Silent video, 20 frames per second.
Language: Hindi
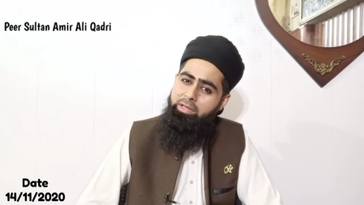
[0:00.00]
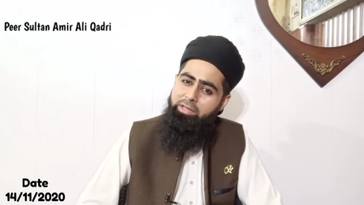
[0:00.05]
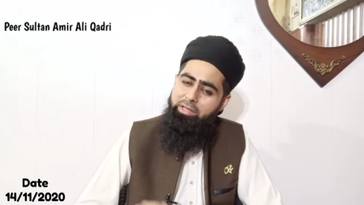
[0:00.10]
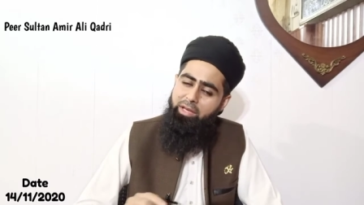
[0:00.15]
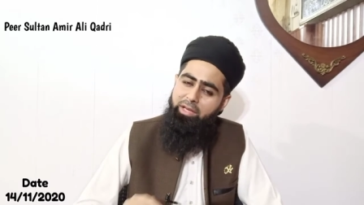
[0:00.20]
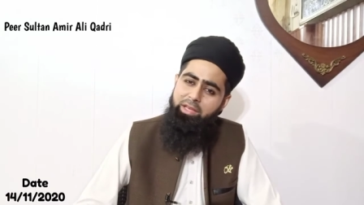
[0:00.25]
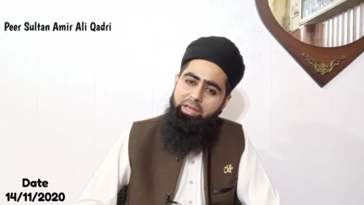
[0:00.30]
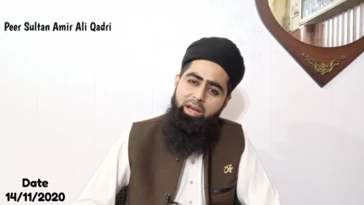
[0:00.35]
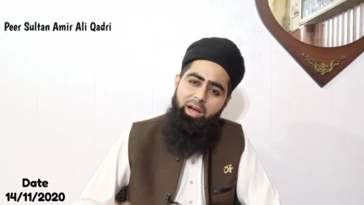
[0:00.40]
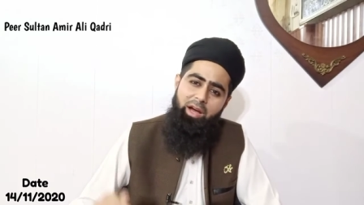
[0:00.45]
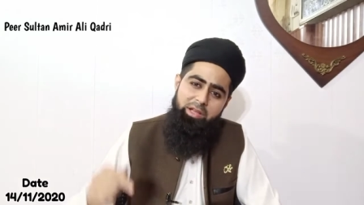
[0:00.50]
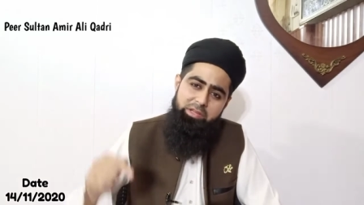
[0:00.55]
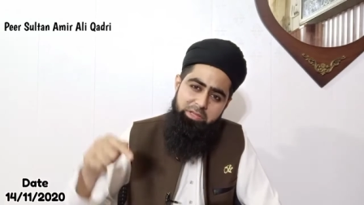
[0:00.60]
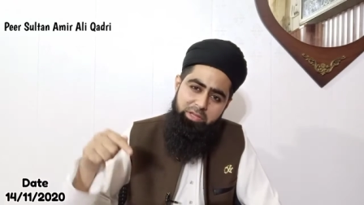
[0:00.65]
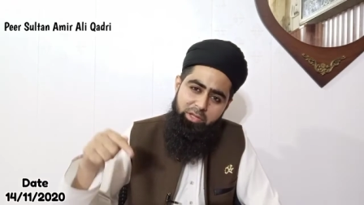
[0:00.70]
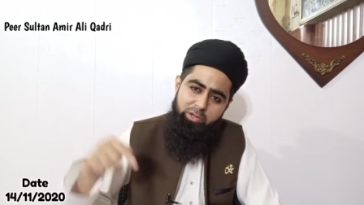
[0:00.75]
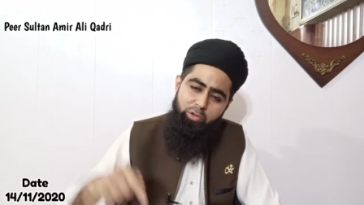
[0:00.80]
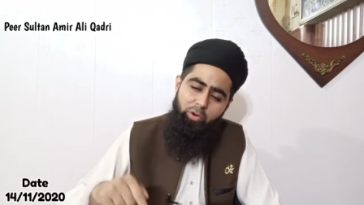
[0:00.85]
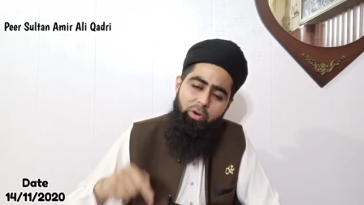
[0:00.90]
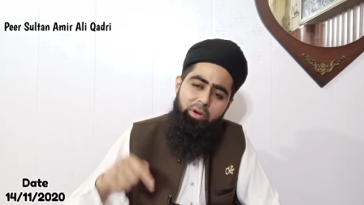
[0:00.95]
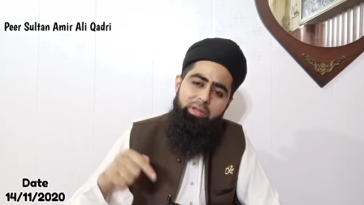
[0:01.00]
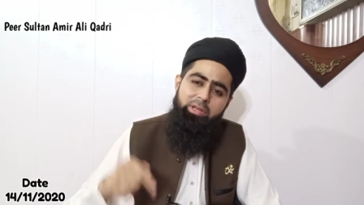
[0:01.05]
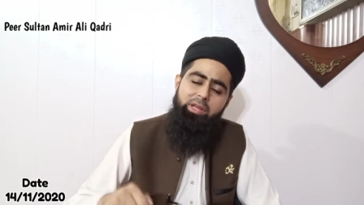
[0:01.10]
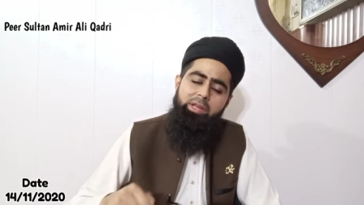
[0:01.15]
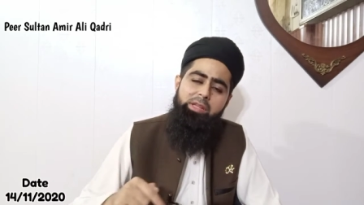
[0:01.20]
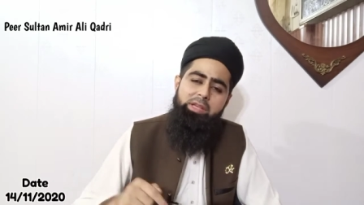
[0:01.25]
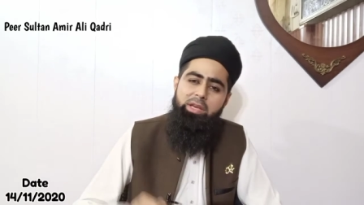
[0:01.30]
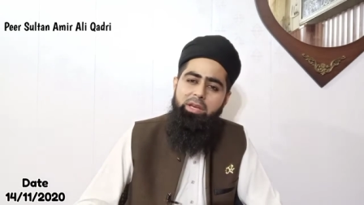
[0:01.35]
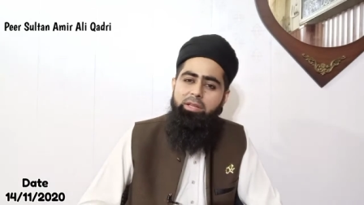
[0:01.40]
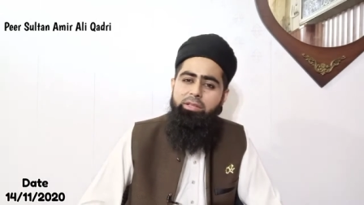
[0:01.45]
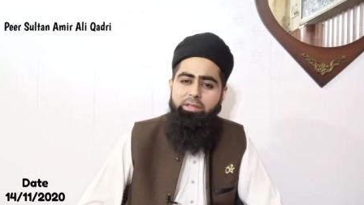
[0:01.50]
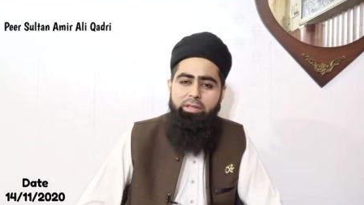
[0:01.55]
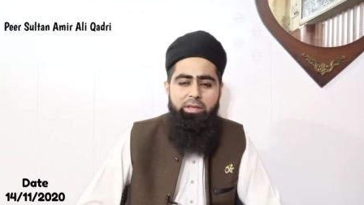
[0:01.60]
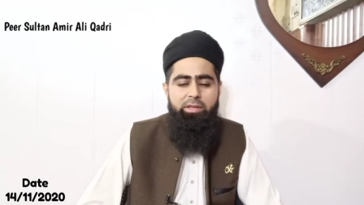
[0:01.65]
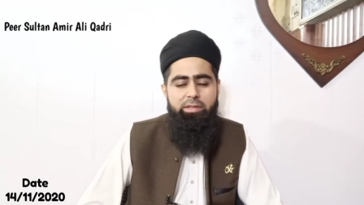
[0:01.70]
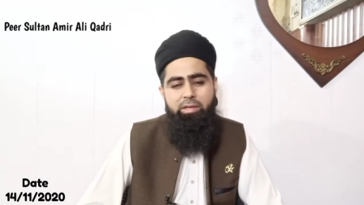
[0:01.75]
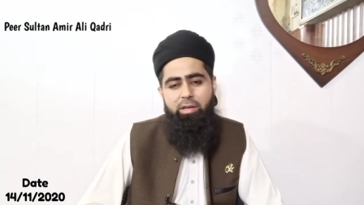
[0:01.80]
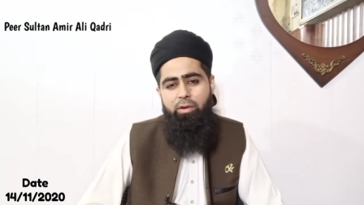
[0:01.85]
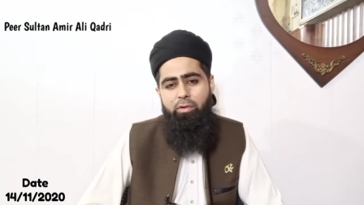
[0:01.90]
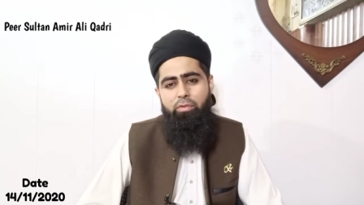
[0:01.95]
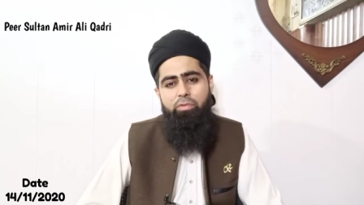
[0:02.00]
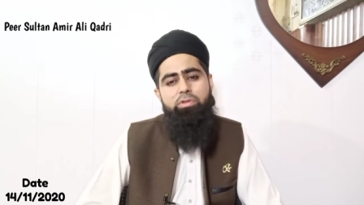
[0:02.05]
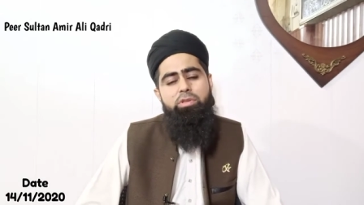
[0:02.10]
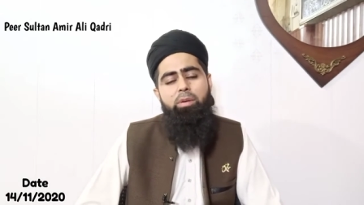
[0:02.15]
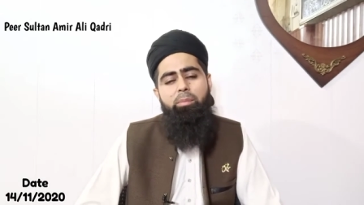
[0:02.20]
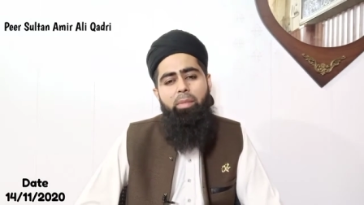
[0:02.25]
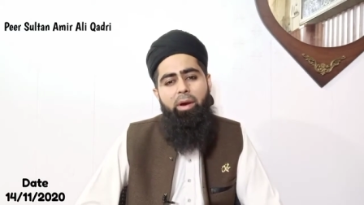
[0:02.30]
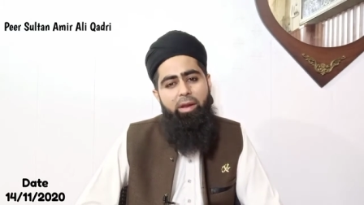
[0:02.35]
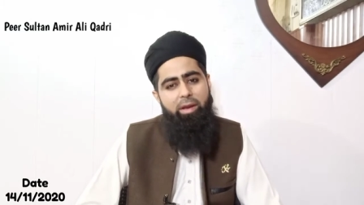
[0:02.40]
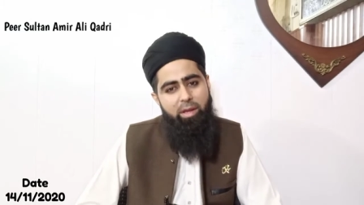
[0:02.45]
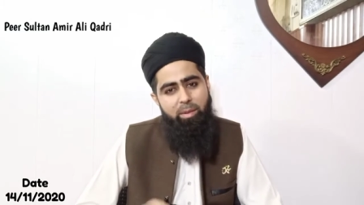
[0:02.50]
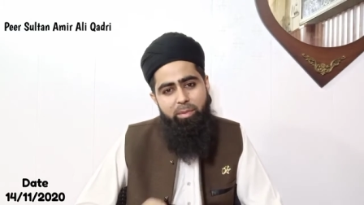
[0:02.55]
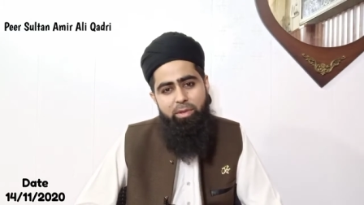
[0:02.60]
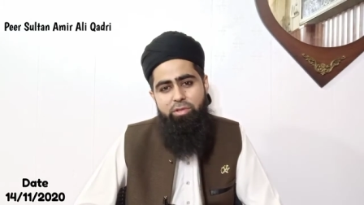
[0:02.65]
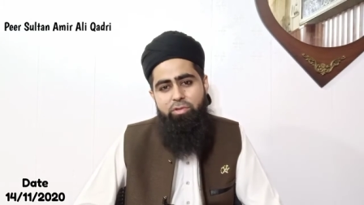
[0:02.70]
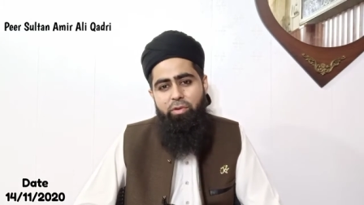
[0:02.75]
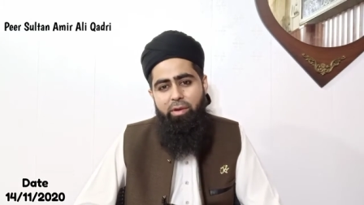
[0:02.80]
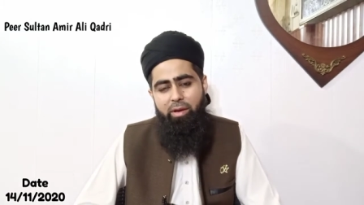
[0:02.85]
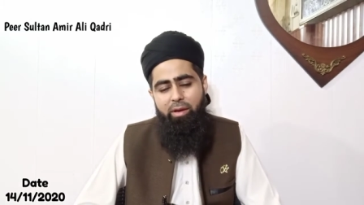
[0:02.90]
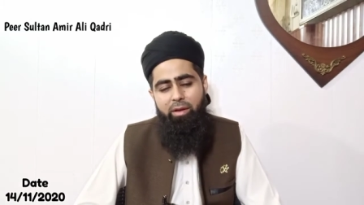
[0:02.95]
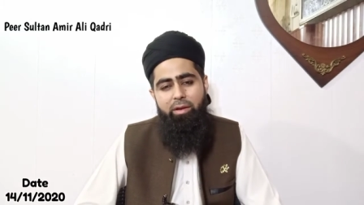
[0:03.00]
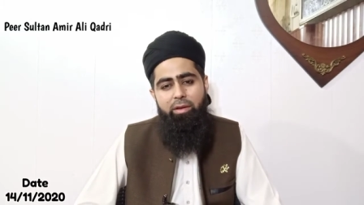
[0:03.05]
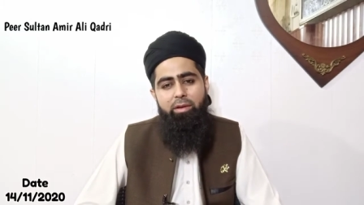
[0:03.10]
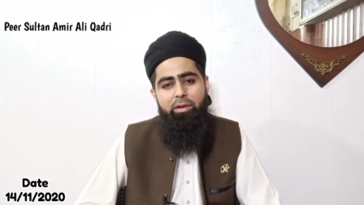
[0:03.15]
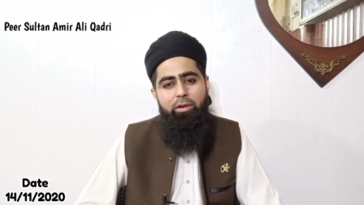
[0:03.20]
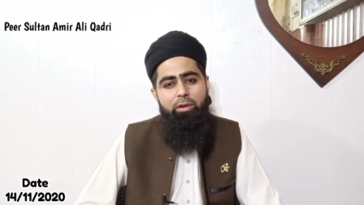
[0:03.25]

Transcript: ये देखिए आज के दौर के लिए हदीस है उस ज़माने में जो है